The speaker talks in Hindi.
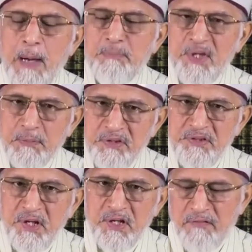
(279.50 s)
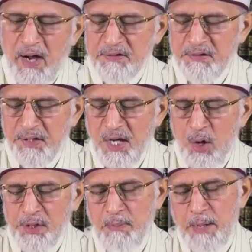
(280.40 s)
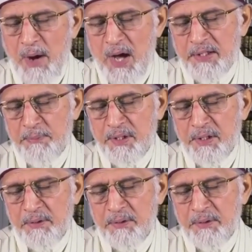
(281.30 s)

इमाम तिरमजी ने रिवायत किया और इमाम हाकिम ने